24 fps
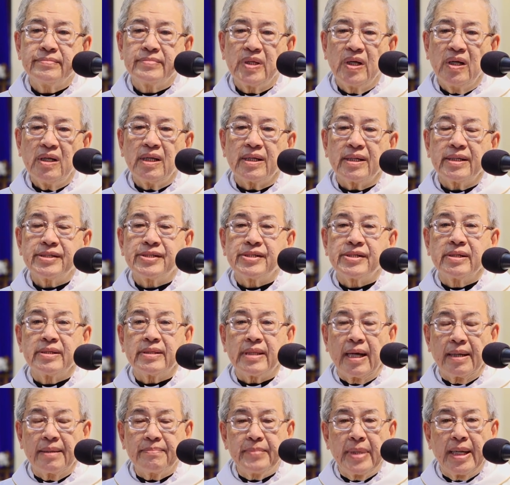đó là cái sự
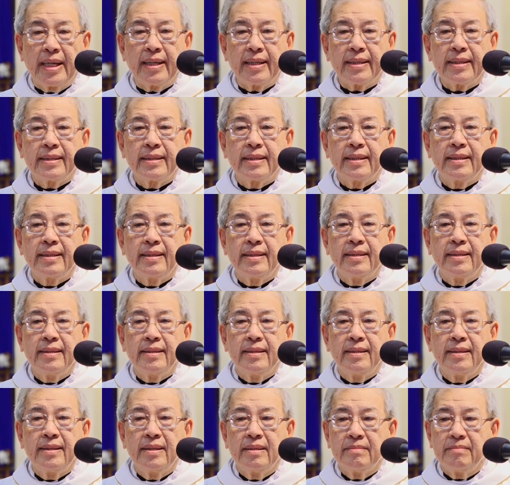thật mà
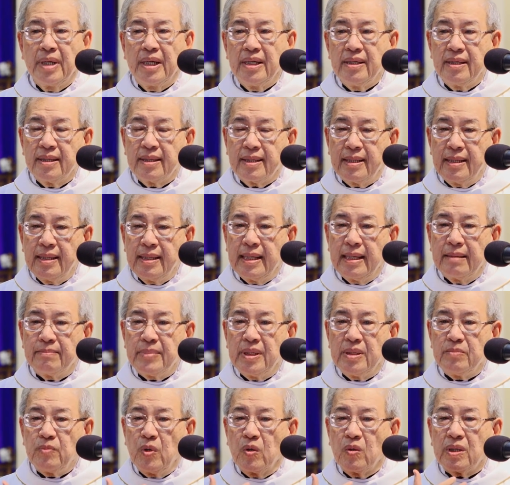bởi vì khi làm
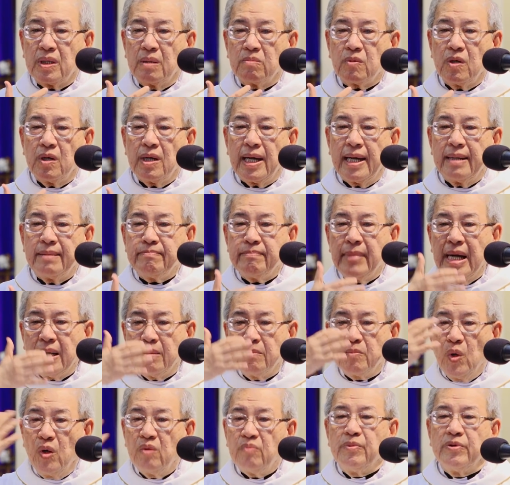linh mục không có ai
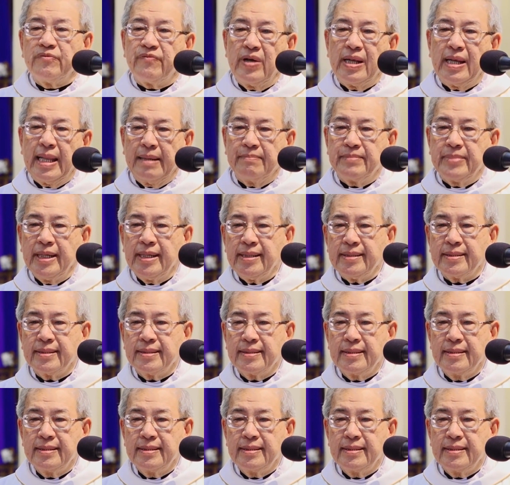bắt buộc mình phải làm hết